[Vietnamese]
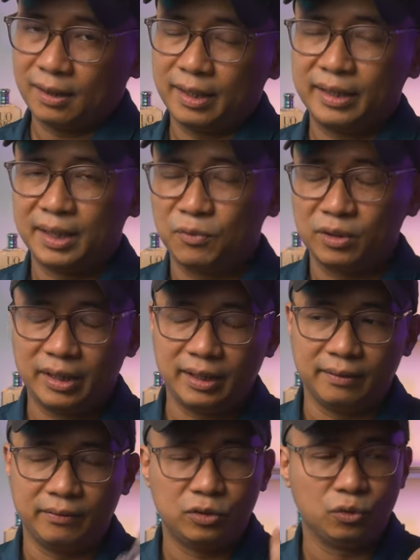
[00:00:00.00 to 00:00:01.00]
anh em có
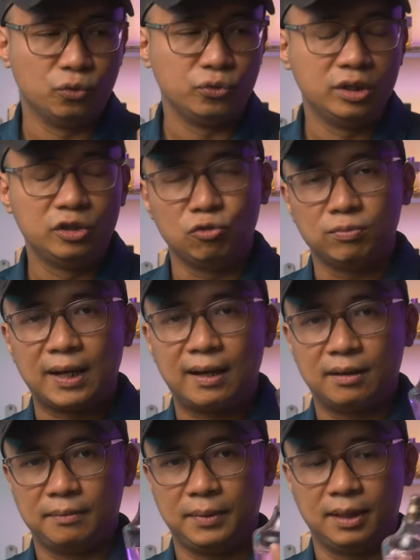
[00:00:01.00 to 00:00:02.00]
thể ví dụ như chúng
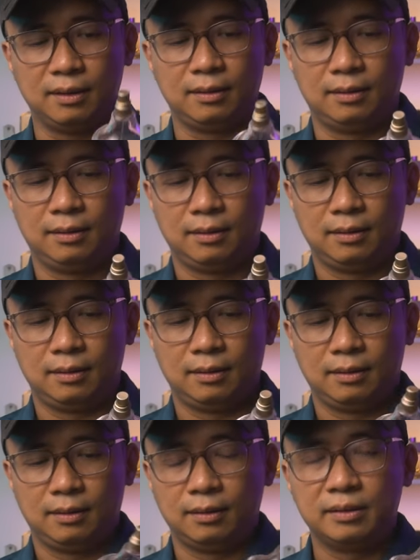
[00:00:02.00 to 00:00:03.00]
ta mà
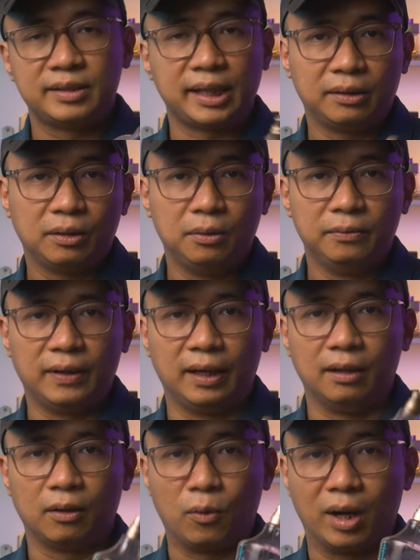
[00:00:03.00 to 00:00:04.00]
ngân sách đã không phải
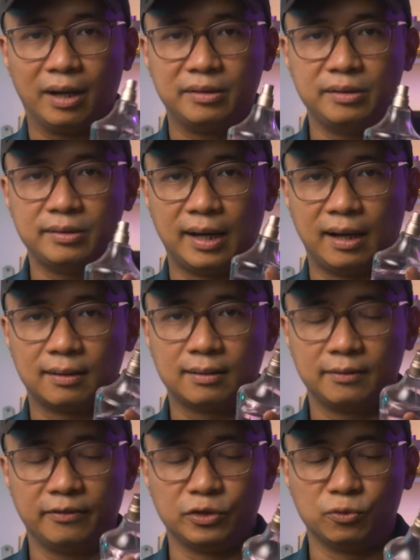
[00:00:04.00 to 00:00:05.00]
là quá là dư dả
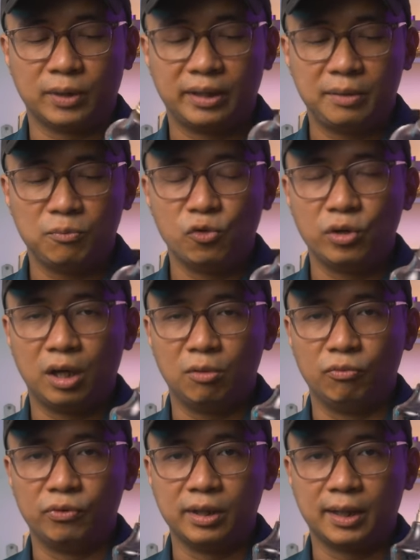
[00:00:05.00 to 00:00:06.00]
mà chúng ta thích mùi
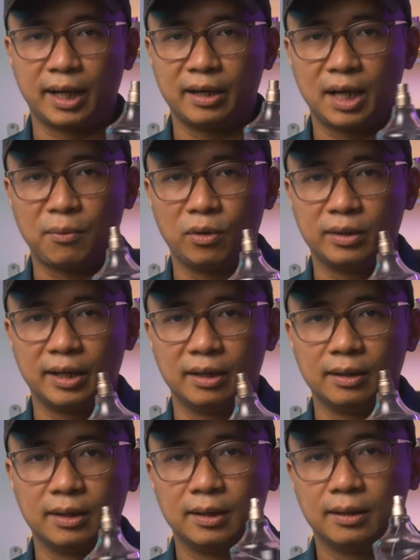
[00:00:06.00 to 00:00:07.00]
hồng thì các anh em có thể
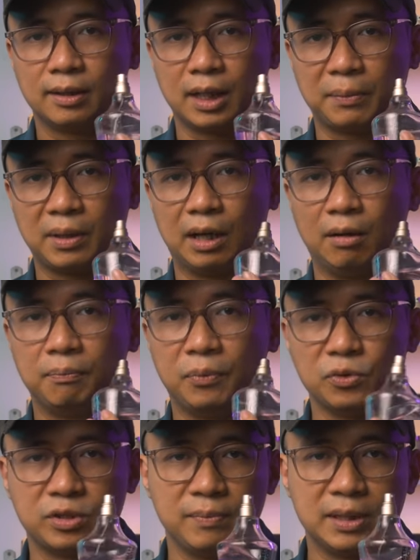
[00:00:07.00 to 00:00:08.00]
tham khảo
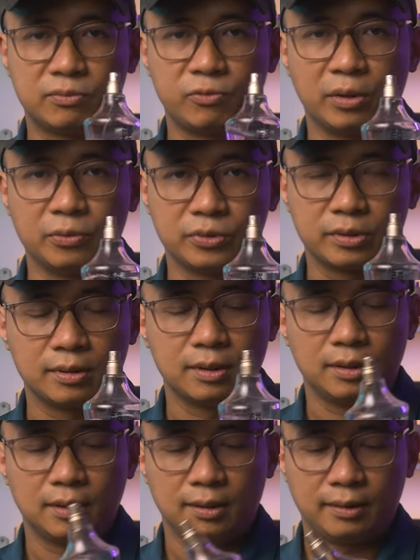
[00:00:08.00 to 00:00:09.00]
Paul Smith Rose.
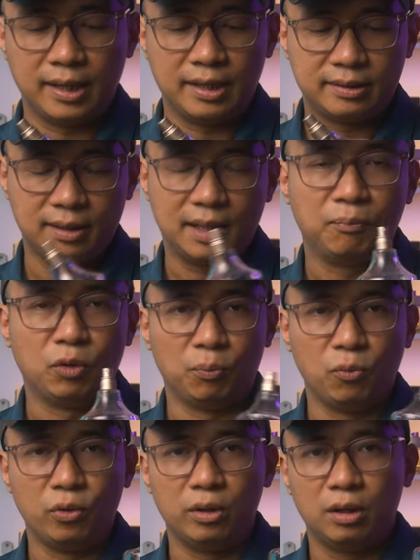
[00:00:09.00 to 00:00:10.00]
Đây sẽ là một
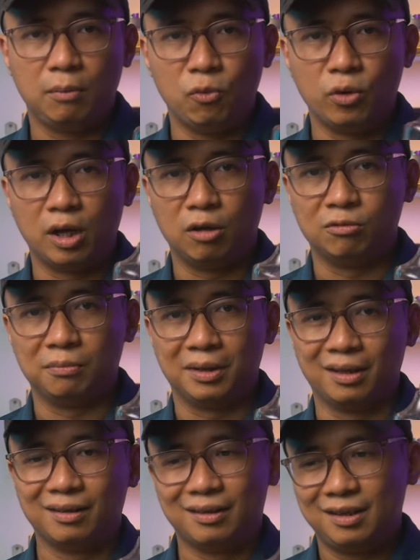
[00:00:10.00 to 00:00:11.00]
mùi hương mùi hồng mà